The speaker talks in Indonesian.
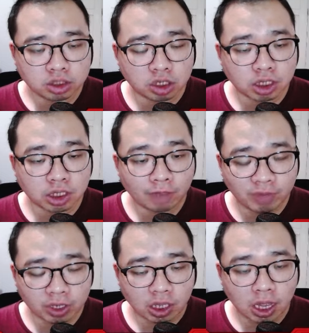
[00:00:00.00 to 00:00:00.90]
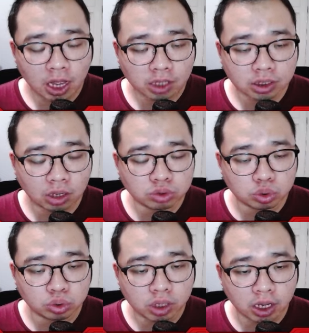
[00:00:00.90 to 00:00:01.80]
ngejar set efeknya atau
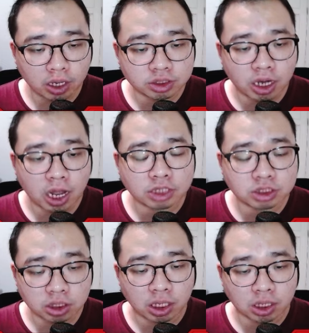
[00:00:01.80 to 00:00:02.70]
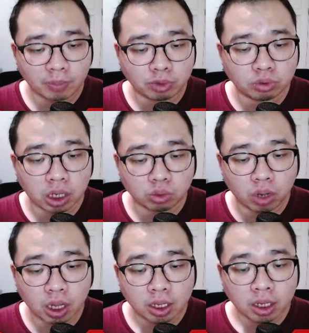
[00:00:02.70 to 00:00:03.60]
juga ngejar hastenya. Tapi dugaan
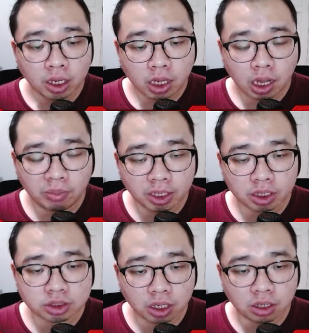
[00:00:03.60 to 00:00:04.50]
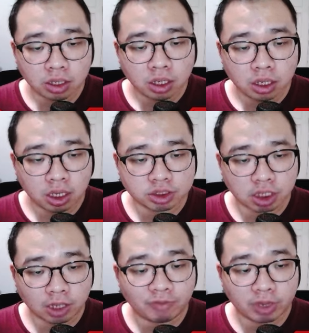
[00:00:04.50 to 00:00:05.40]
gue dia lebih ngejar uh,
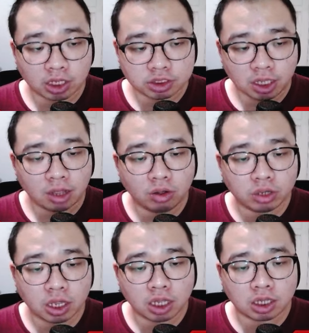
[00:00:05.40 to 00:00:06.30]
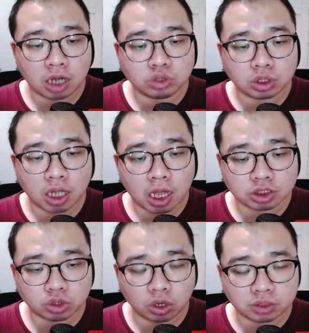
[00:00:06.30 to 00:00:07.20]
set efeknya sih. Oke, kita lanjut ke
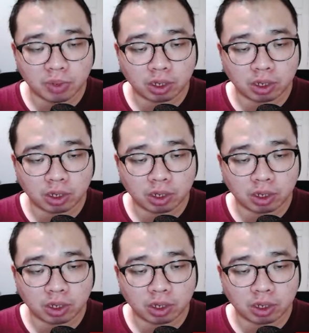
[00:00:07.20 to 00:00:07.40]
aksesoris